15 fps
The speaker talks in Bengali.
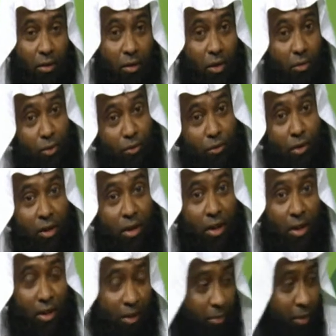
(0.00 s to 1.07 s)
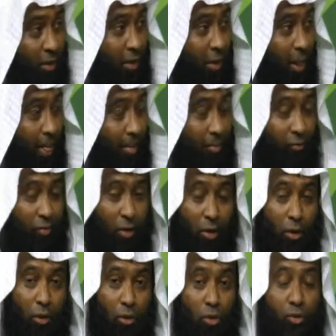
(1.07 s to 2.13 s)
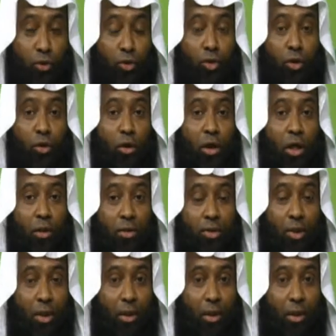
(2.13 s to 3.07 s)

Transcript: রহমতুল্লিল আলমিন রসুল সাল্লাহ আলি